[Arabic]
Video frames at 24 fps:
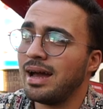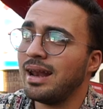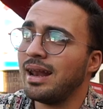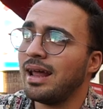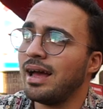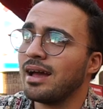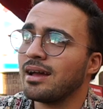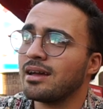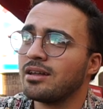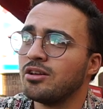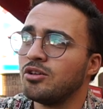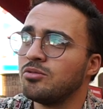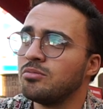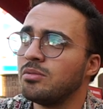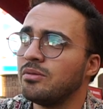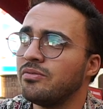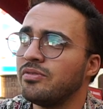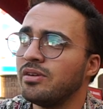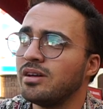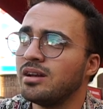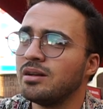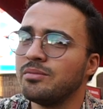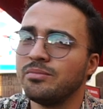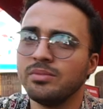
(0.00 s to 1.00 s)
احلى حاجه ان هم
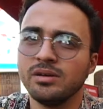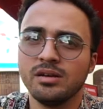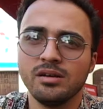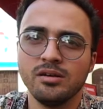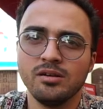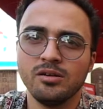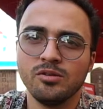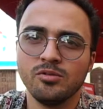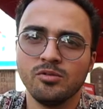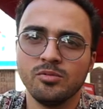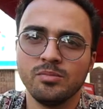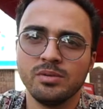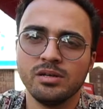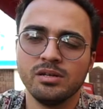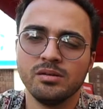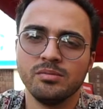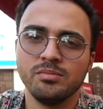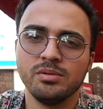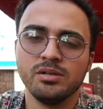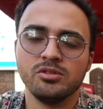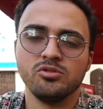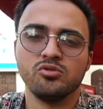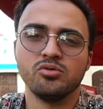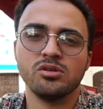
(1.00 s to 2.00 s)
فعلا
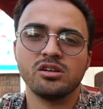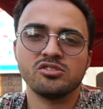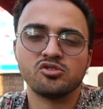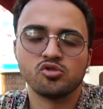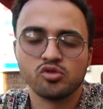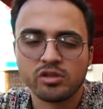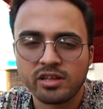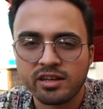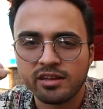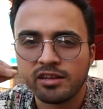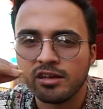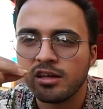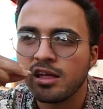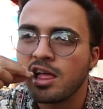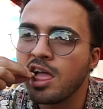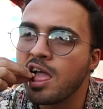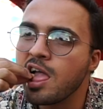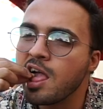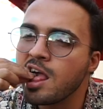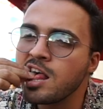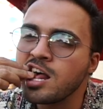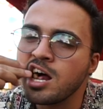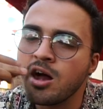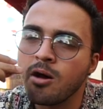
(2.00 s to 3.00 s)
بيدونا السوداني
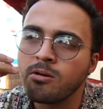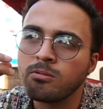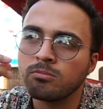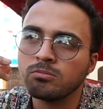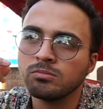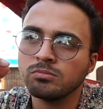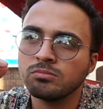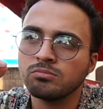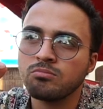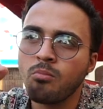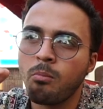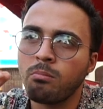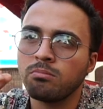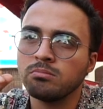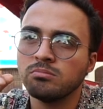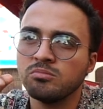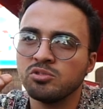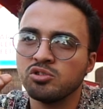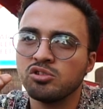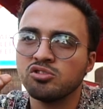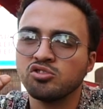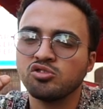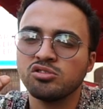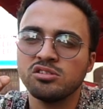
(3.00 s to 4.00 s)

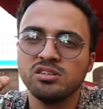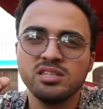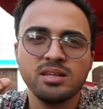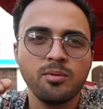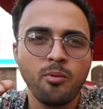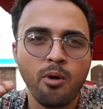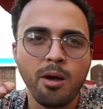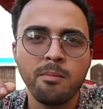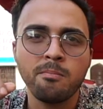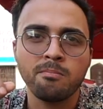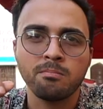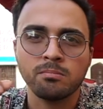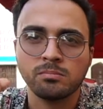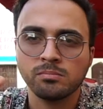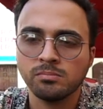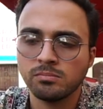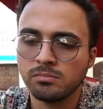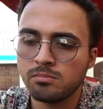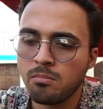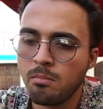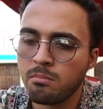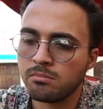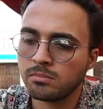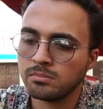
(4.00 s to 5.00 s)
موضوع السوداني ده مهم
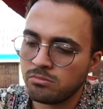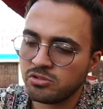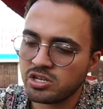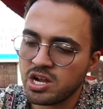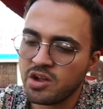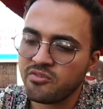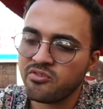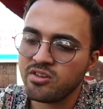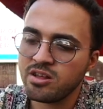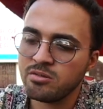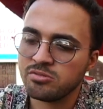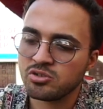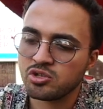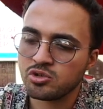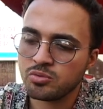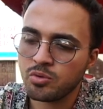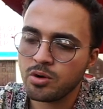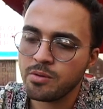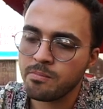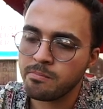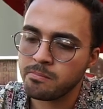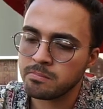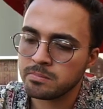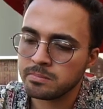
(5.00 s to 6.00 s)
مش عارف ليه بس هو
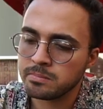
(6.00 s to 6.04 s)
مهم